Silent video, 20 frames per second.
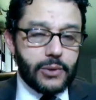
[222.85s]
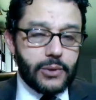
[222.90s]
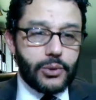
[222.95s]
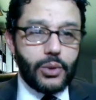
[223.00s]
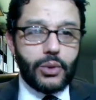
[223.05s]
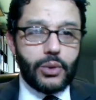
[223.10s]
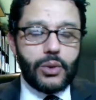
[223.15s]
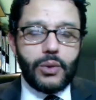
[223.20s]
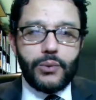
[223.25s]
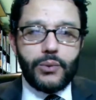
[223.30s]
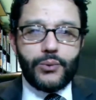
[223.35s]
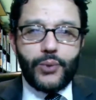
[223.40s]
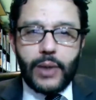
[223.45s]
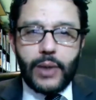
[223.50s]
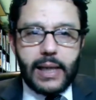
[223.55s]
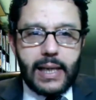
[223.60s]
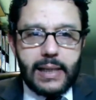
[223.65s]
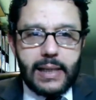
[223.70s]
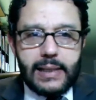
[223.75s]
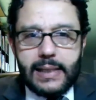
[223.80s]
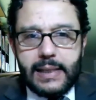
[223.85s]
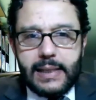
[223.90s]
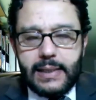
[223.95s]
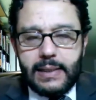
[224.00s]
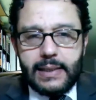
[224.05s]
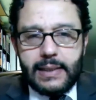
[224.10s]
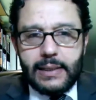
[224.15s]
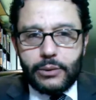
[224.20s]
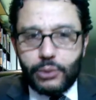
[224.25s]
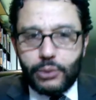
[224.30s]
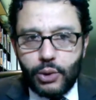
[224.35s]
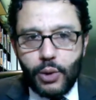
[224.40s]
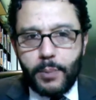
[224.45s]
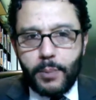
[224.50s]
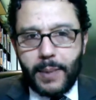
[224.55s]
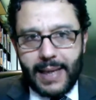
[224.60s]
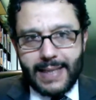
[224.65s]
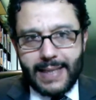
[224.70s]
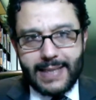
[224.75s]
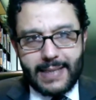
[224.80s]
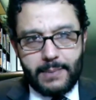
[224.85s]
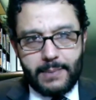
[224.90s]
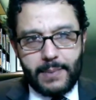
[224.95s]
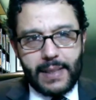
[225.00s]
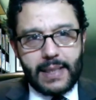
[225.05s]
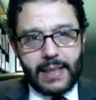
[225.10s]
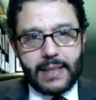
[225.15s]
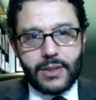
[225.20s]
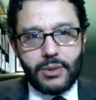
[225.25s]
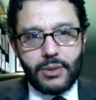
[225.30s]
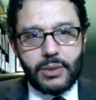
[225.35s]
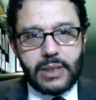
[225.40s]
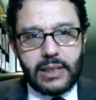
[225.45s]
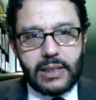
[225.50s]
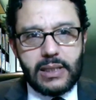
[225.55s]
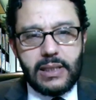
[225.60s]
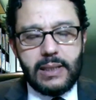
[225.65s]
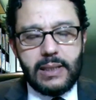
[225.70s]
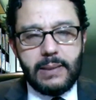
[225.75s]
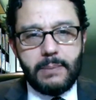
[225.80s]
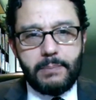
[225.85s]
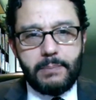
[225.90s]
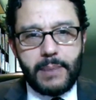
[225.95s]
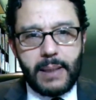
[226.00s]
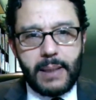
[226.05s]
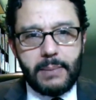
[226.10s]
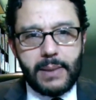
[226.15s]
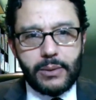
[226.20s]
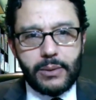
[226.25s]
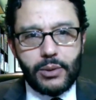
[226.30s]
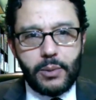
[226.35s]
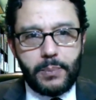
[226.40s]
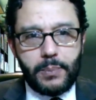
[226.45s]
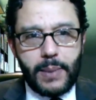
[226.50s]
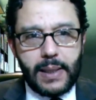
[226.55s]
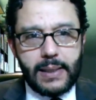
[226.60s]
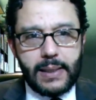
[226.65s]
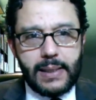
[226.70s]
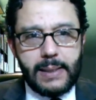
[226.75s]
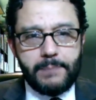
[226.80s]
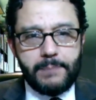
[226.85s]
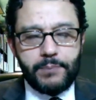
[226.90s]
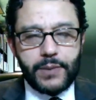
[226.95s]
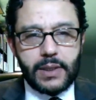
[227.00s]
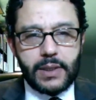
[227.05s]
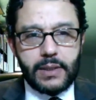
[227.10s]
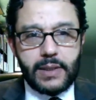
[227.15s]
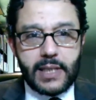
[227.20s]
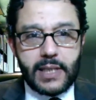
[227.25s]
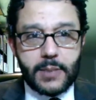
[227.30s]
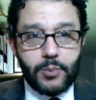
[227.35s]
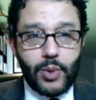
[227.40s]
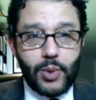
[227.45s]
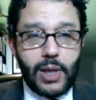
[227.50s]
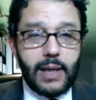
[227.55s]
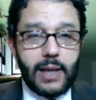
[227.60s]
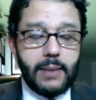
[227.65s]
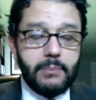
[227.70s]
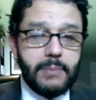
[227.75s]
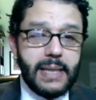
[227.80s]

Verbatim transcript: Donc voilà les, deux principales raisons qui permettent de parler d'espoir.